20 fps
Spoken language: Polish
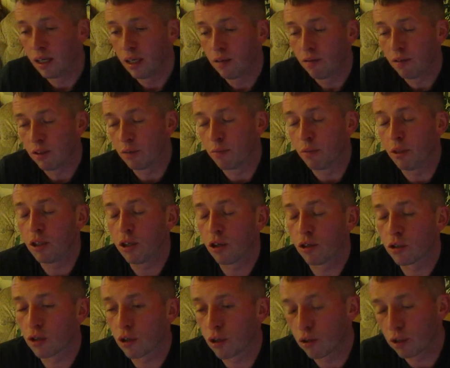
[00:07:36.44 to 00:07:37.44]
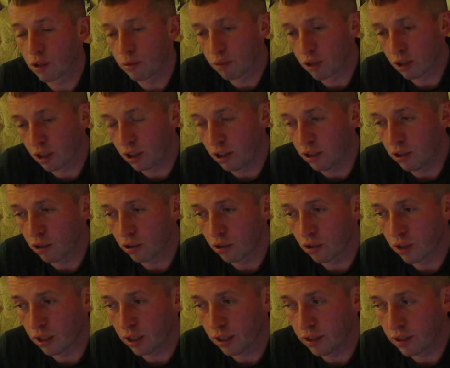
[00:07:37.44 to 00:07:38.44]
Więc myśląc o tym, że Hilton
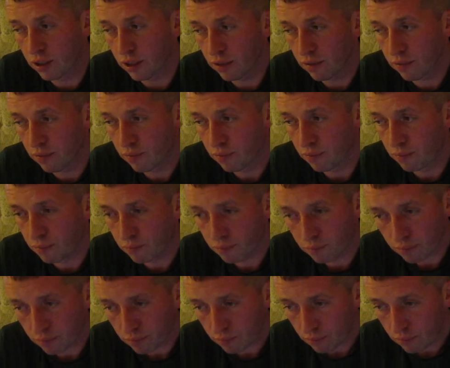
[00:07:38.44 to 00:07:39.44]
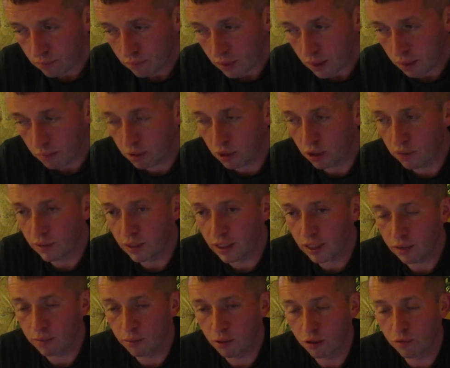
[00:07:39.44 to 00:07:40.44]
odejdzie,
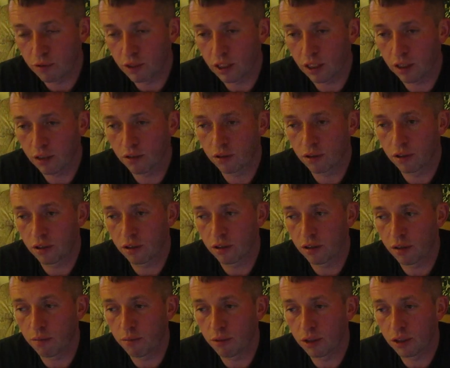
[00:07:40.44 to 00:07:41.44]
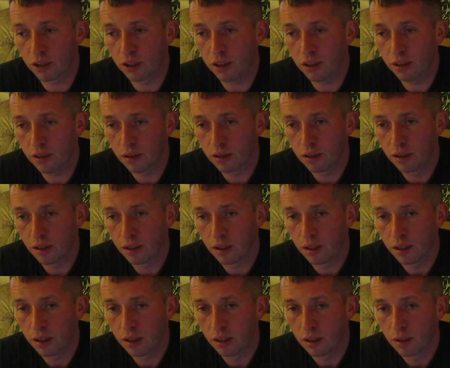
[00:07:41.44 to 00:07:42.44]
przyzwycza przyzwyczajając się do tej myśli,
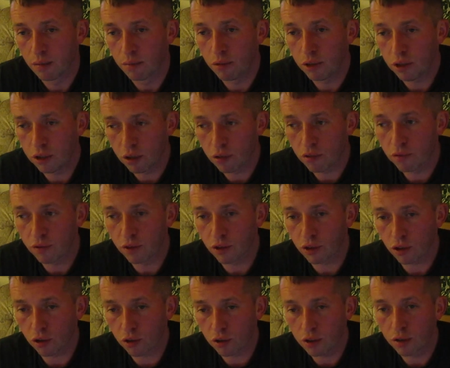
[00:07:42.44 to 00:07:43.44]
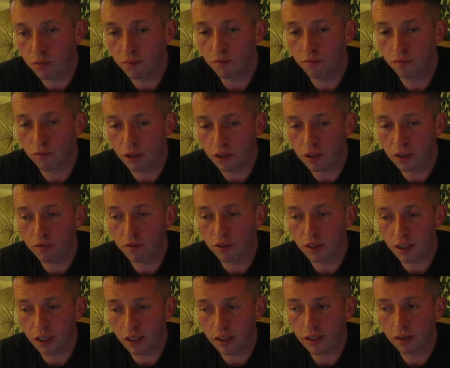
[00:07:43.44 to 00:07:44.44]
myślę również o tym właśnie w
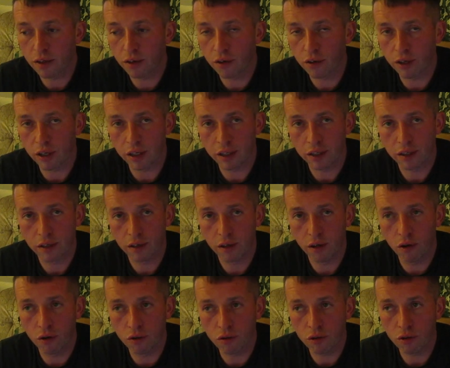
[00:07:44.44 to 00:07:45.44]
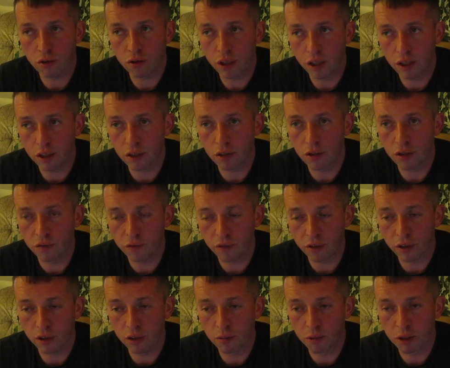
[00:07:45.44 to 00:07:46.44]
tych kategoriach. On odejdzie do
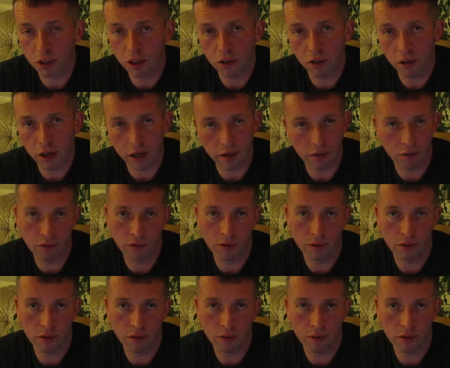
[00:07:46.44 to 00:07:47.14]
swojego psiego raju.